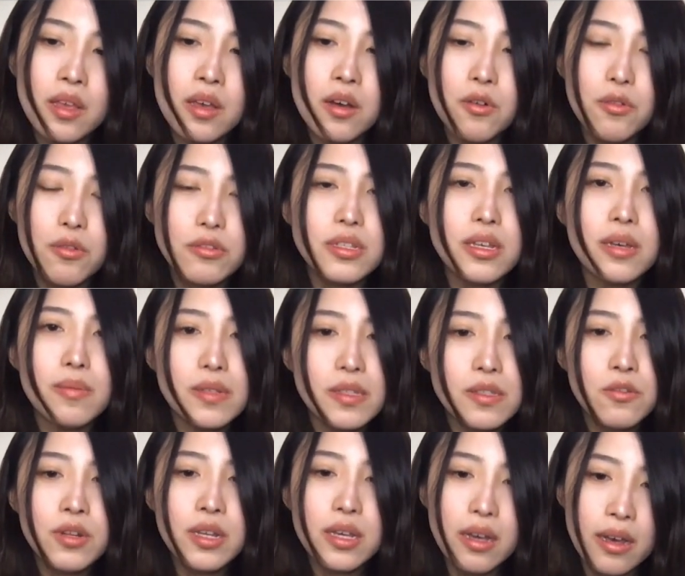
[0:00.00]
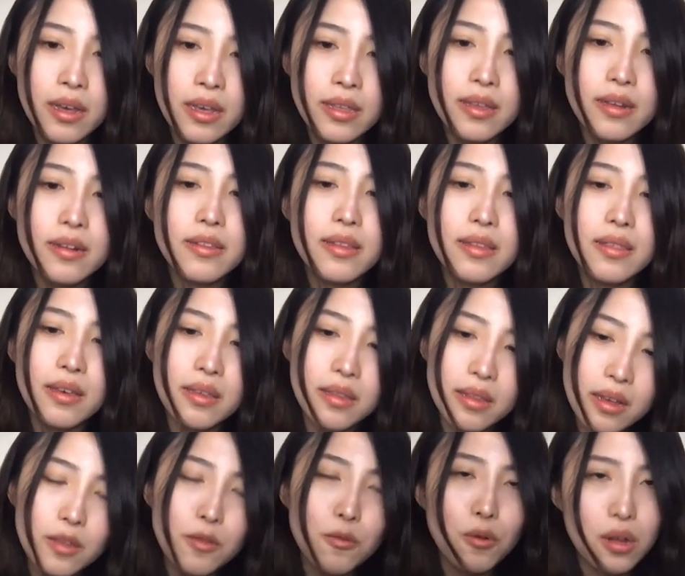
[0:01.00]
このサービスの理解足りてない
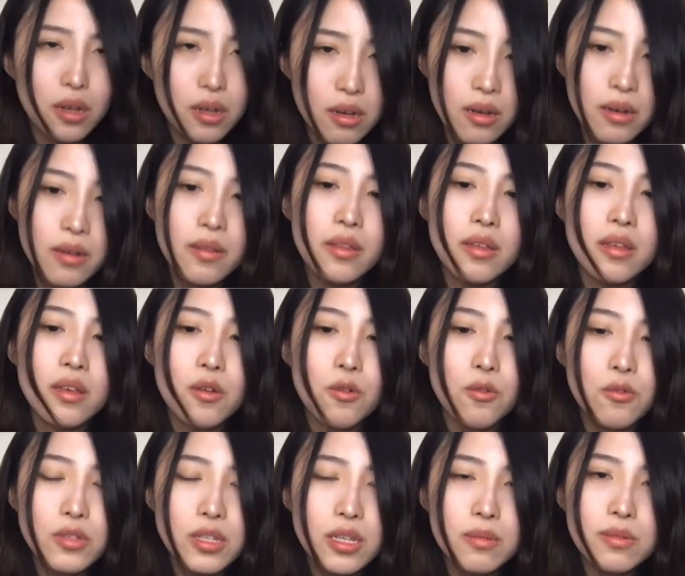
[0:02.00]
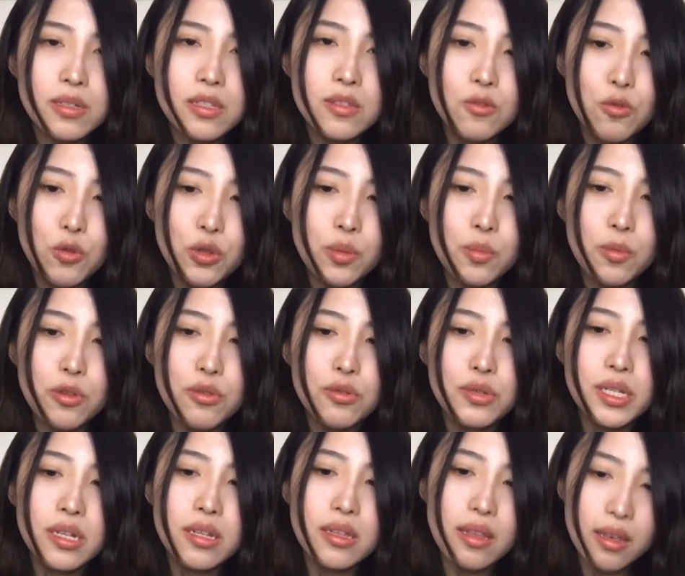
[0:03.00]
なとか、このサービスのこともっと
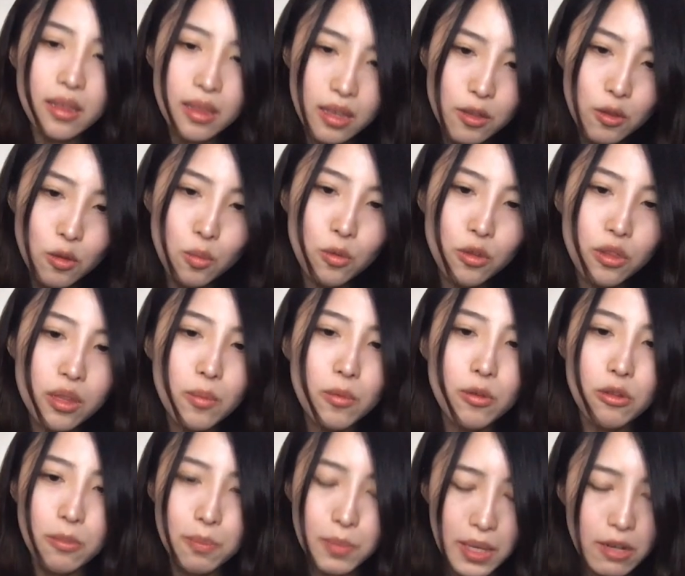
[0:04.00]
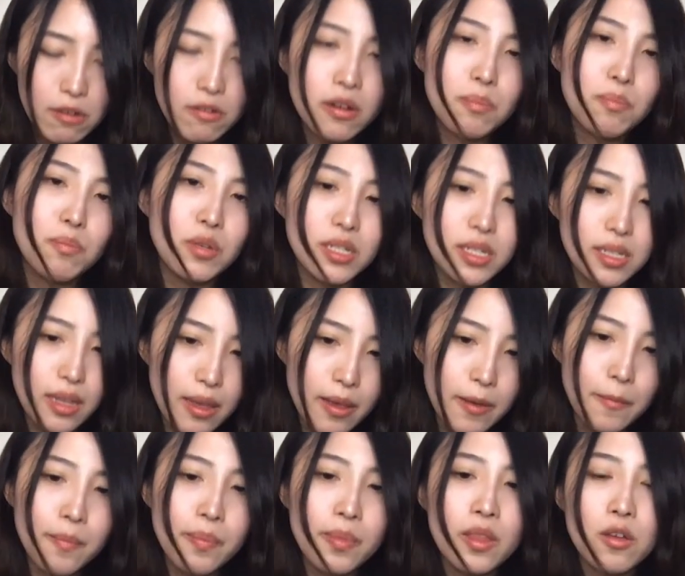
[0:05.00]
知りたいなと思ったものをピックアップし
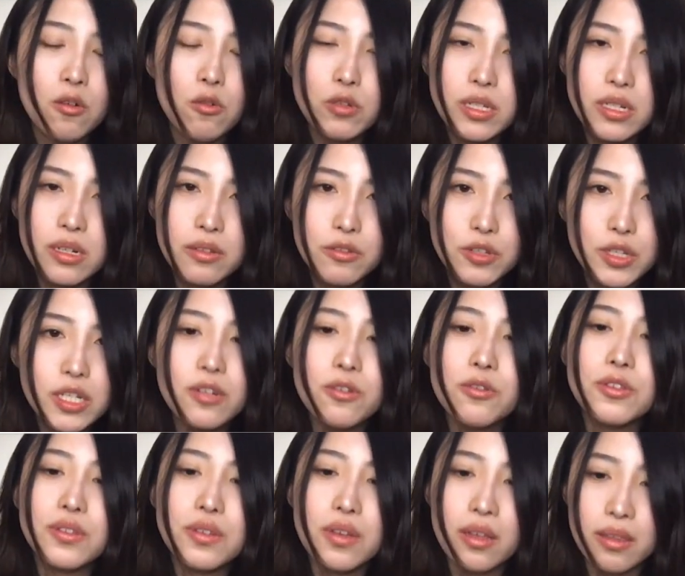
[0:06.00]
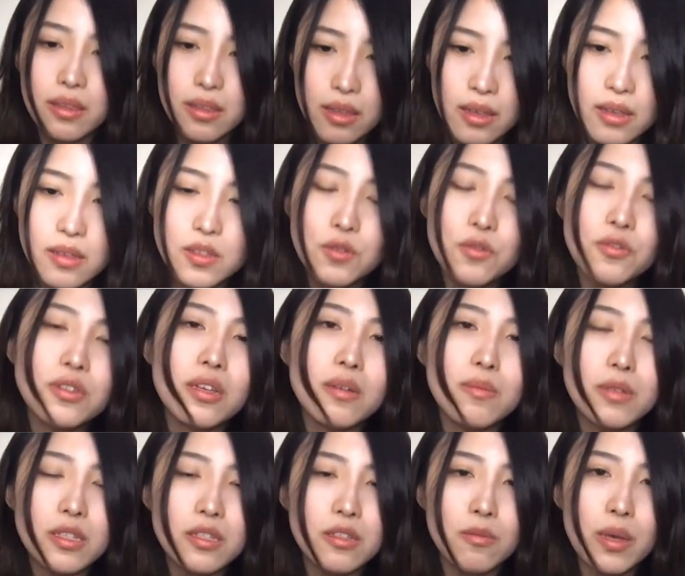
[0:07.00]
て、こちらの資料を使ってその
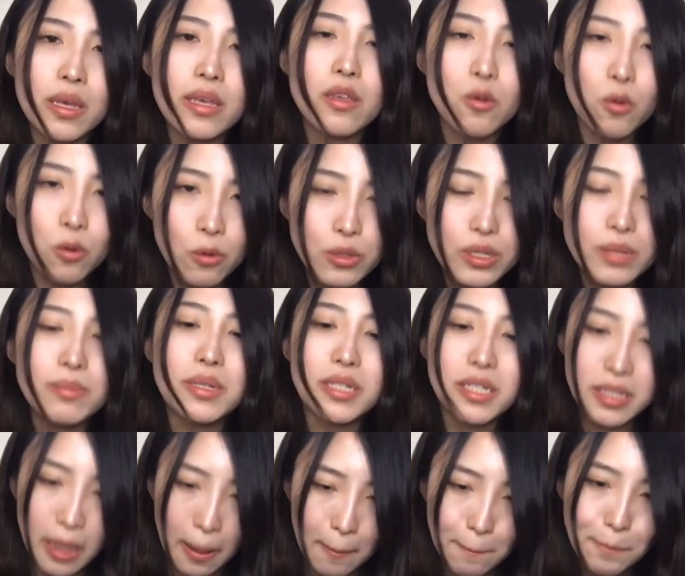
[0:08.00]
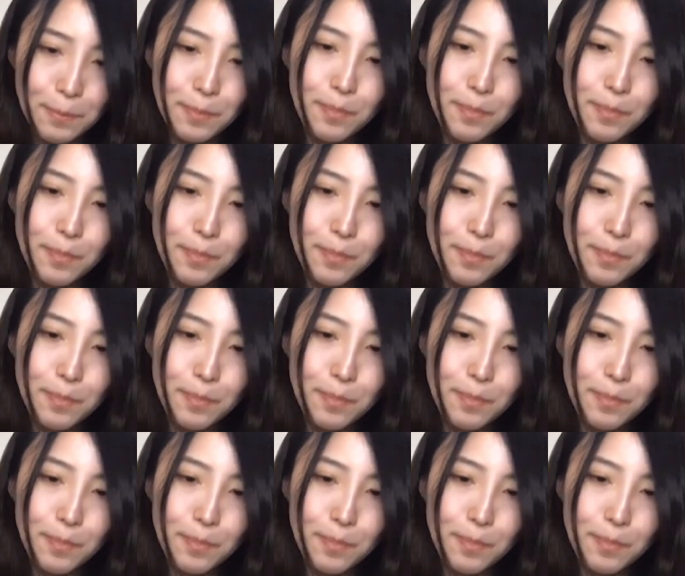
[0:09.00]
サービスの勉強をしました。